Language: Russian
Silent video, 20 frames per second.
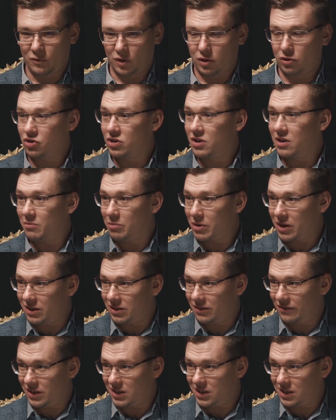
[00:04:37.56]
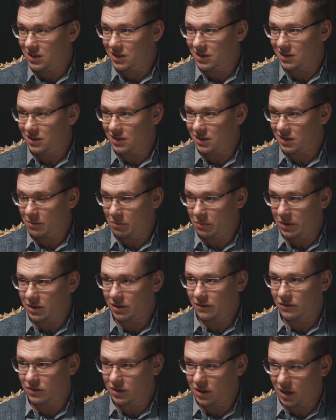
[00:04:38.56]
должен копать 200
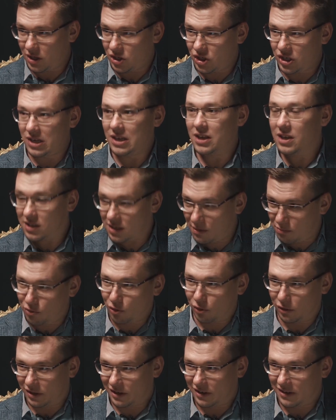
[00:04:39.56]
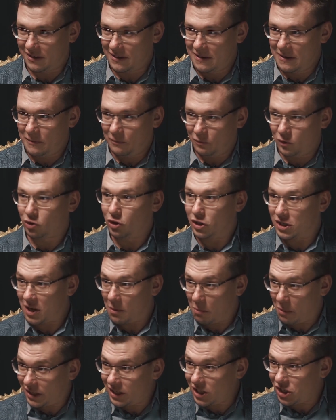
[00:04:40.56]
метров траншей за полдня. Ну, то
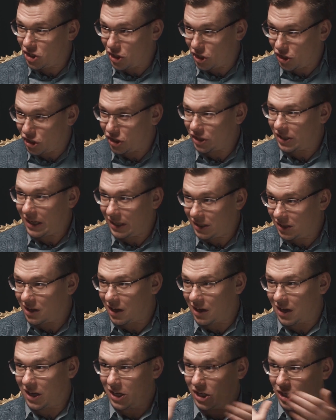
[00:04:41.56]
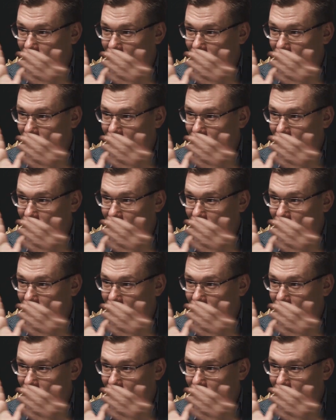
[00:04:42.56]
есть менеджер читает так.